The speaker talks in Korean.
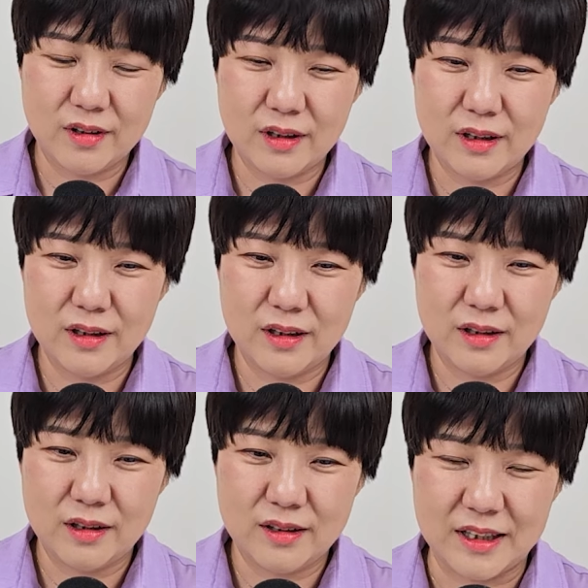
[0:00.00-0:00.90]

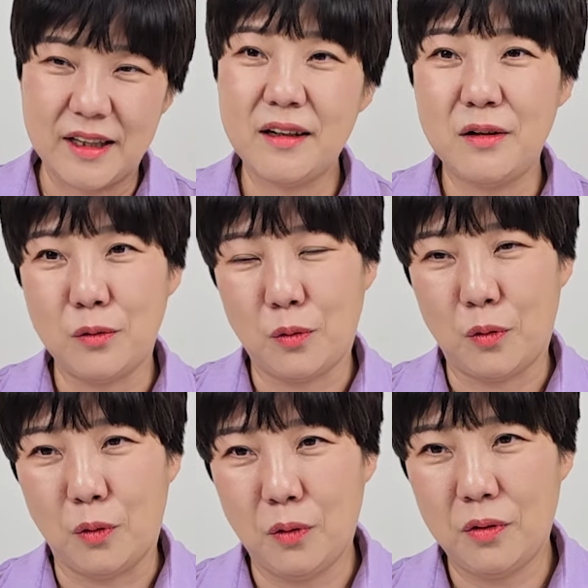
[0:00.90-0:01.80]
특히 재산을
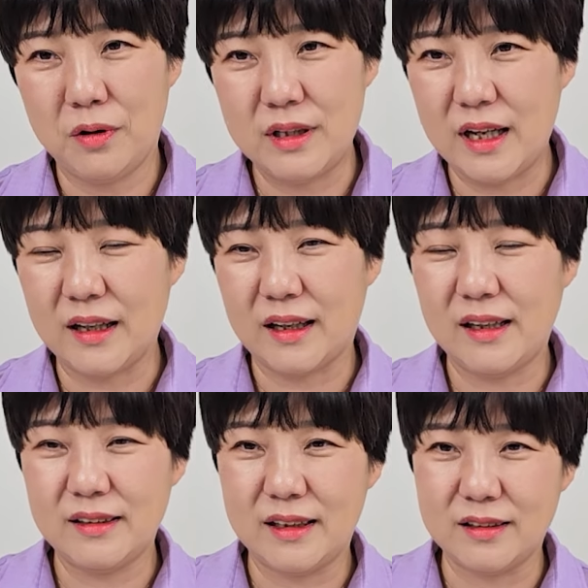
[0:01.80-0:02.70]
놓고
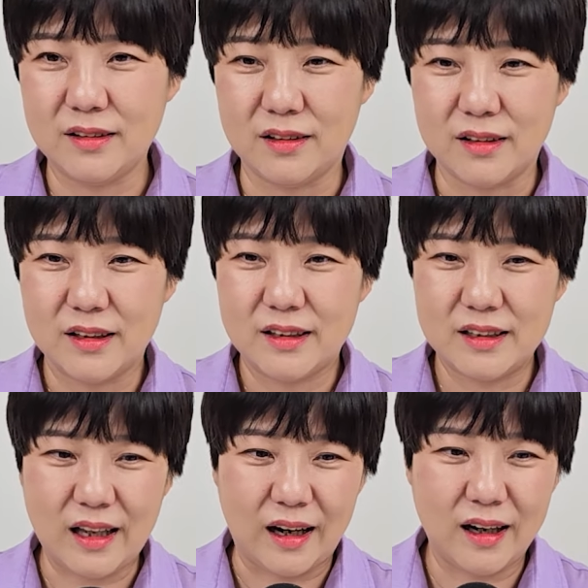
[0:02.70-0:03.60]
이야기할 때는 이
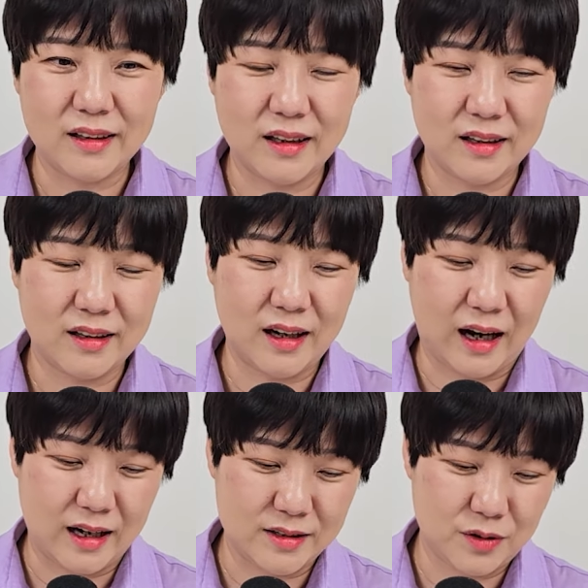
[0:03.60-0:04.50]
달라는
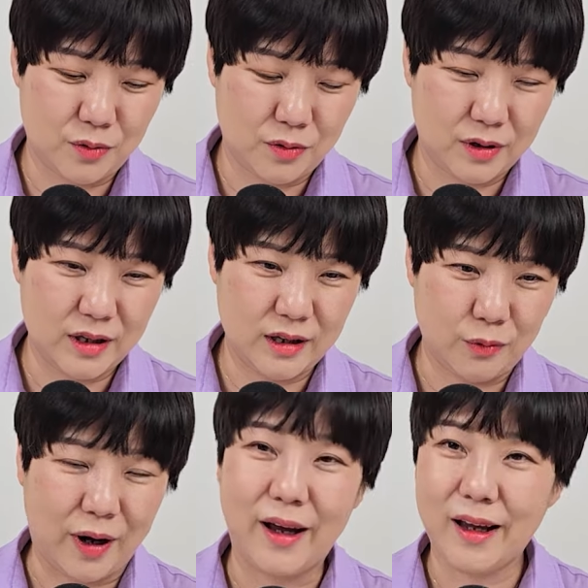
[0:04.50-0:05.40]
가정이
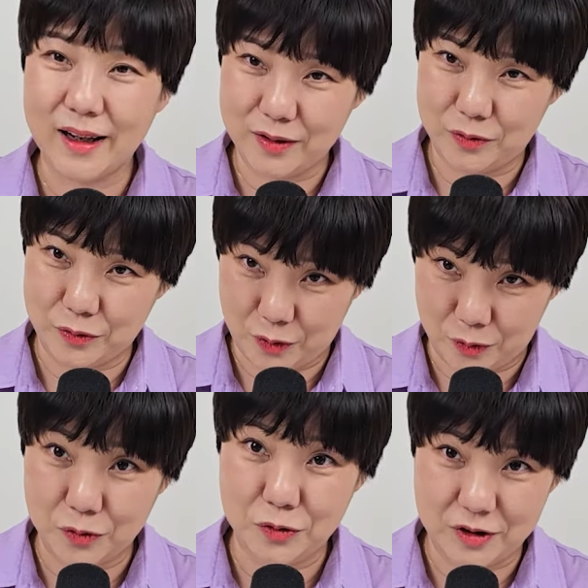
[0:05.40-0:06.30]
와해가 되는
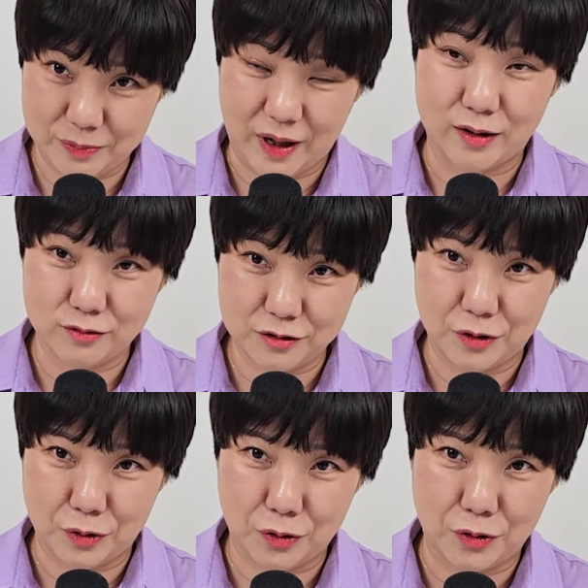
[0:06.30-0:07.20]
경우들이
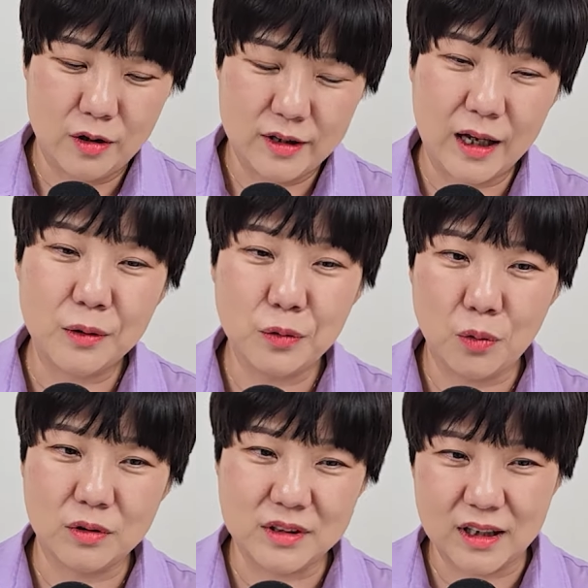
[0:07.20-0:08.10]
많고요.
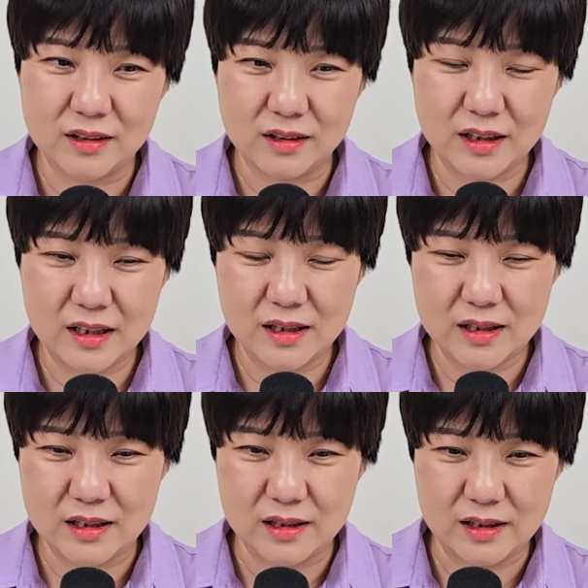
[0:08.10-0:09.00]
상속자들이
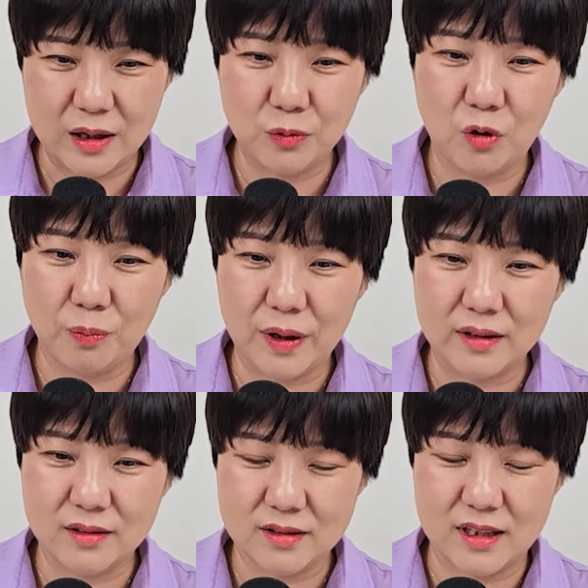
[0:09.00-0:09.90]
이
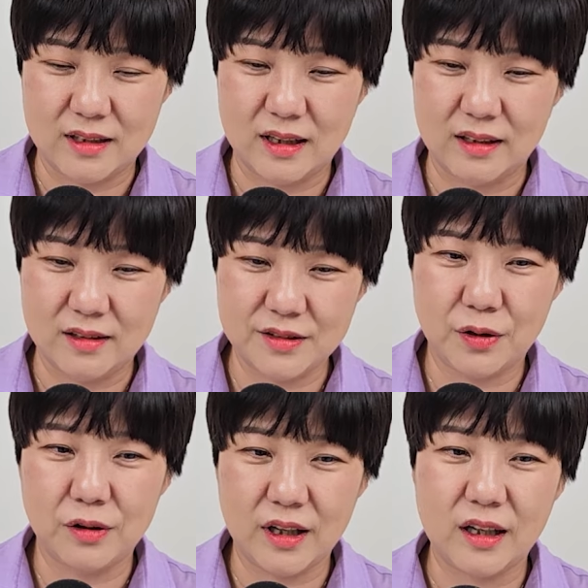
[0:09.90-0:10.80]
상속받은 재산을
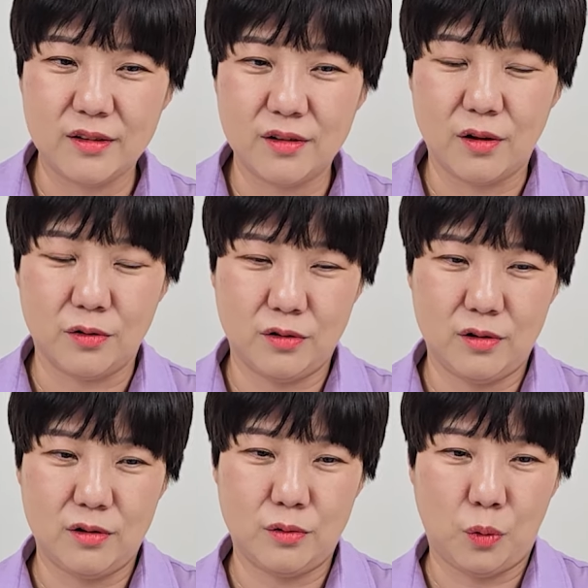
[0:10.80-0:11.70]
처리하는
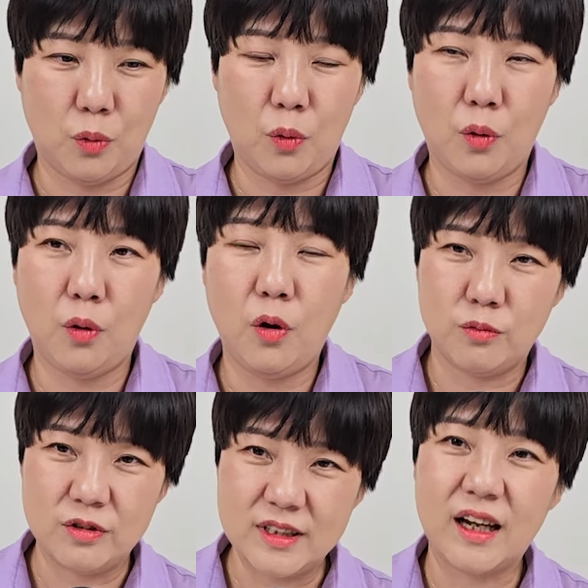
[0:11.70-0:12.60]
것을 놓고
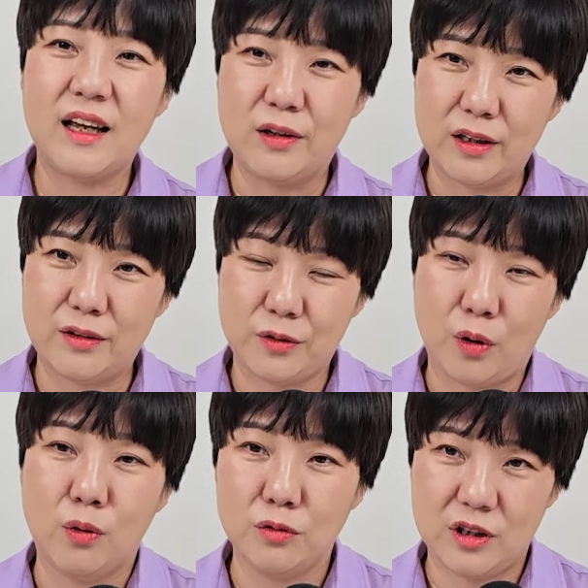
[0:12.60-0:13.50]
문제가 일어나는
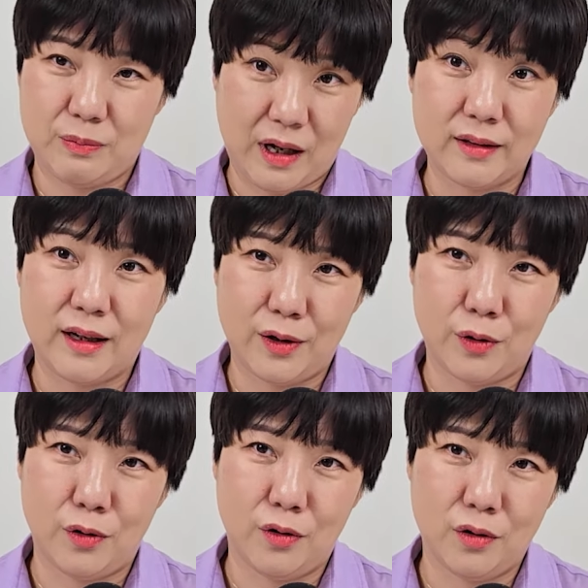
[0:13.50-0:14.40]
경우들이
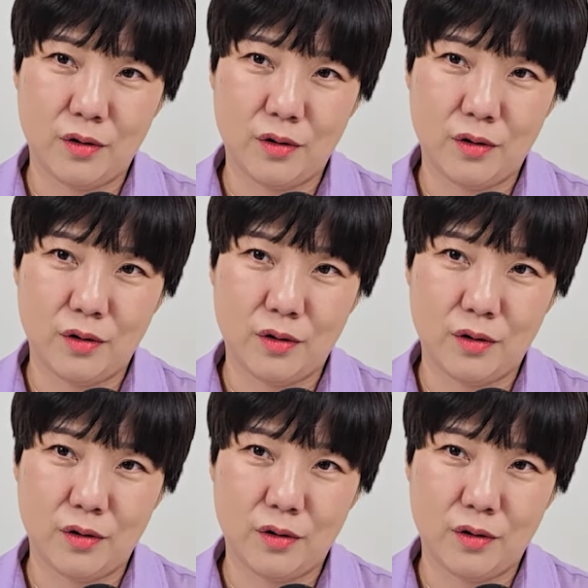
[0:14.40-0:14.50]
많아요.